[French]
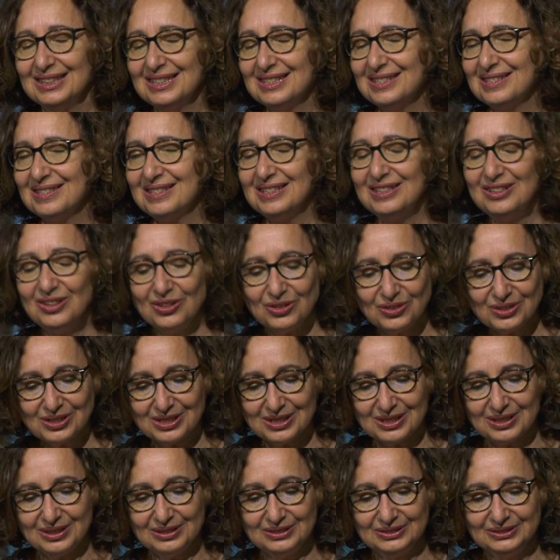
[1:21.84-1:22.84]

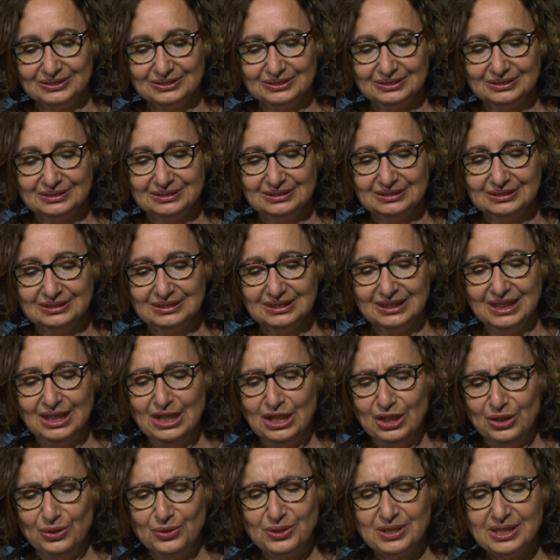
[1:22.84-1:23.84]
Silence
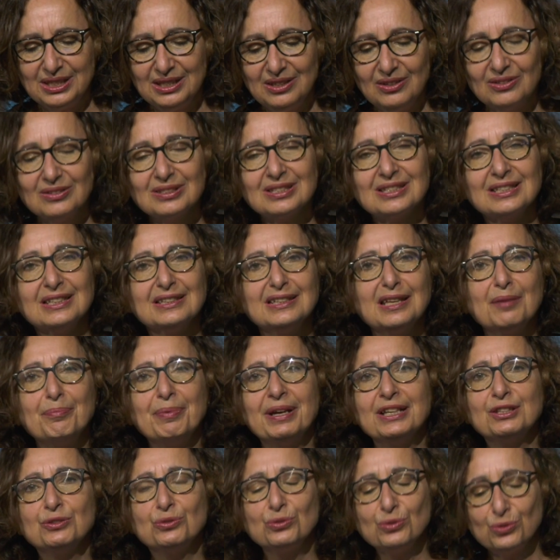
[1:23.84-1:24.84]
le silence s'est
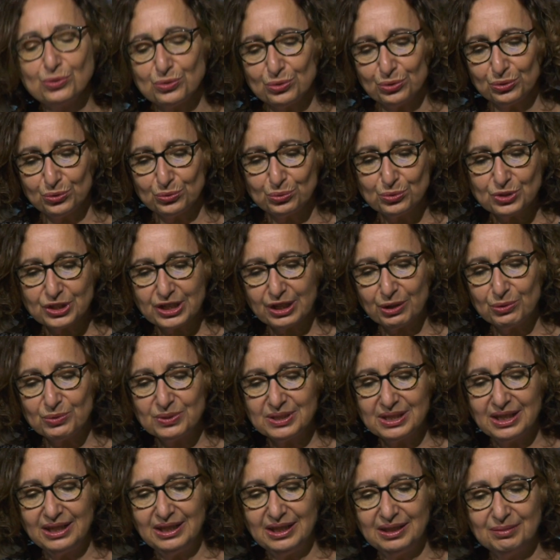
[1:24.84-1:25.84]
abattu sur tout
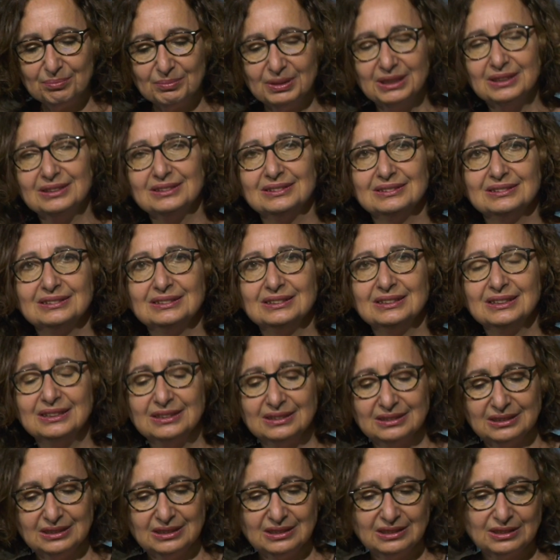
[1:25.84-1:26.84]
Jérusalem,
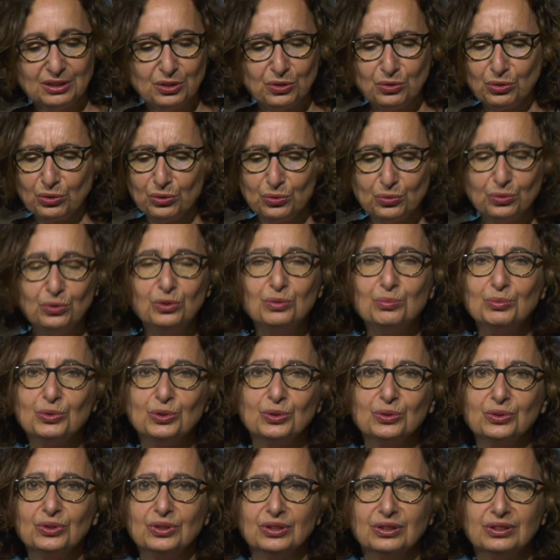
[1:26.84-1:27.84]
sur tout le
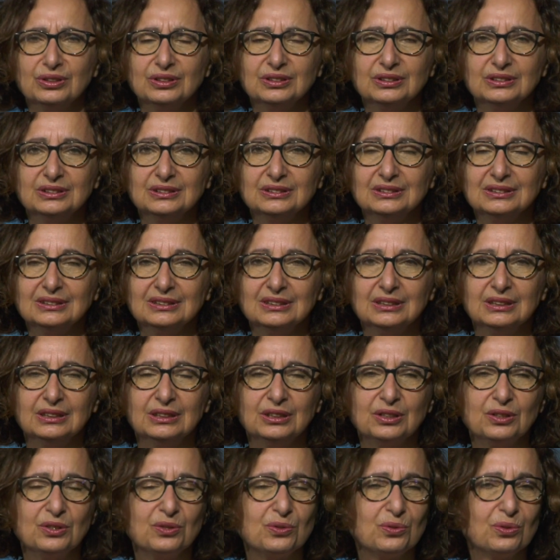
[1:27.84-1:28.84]
monde,
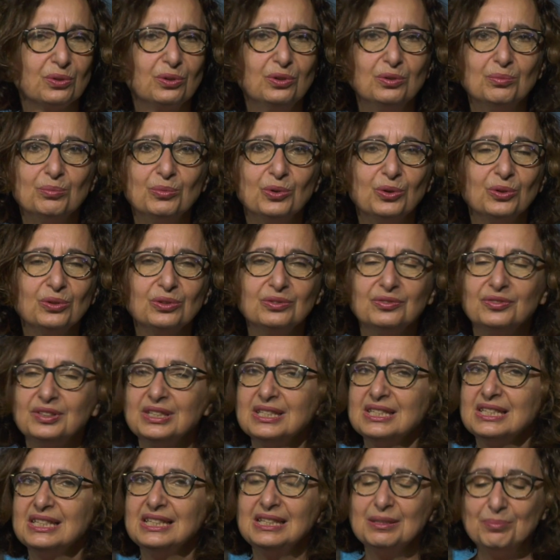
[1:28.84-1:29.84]
sur le monde
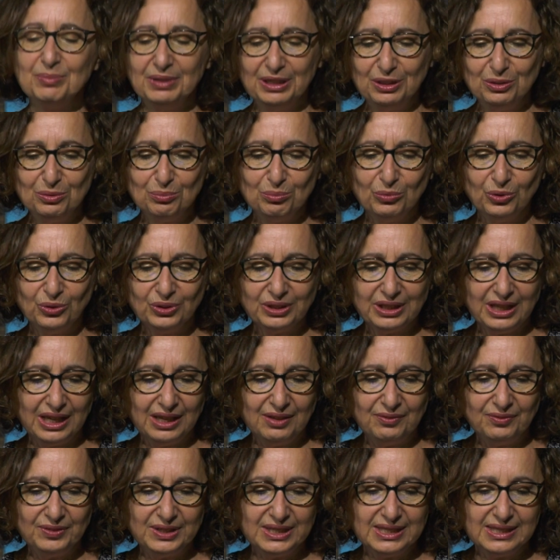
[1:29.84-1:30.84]
visible et le monde
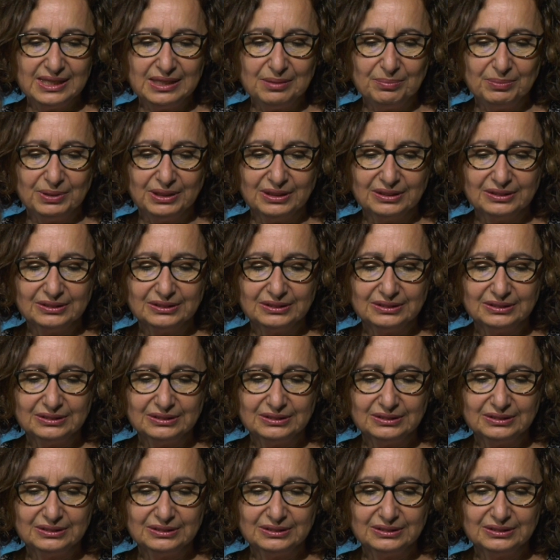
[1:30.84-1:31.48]
invisible.